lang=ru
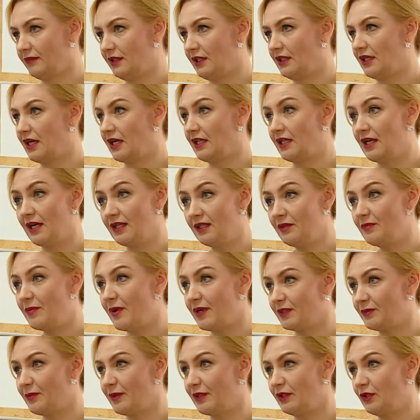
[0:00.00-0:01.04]
И коронарный
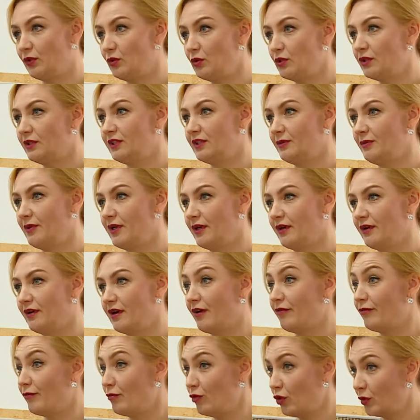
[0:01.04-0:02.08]
паспорт должен себя
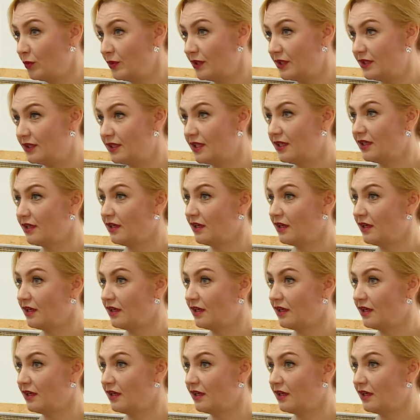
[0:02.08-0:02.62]
оформить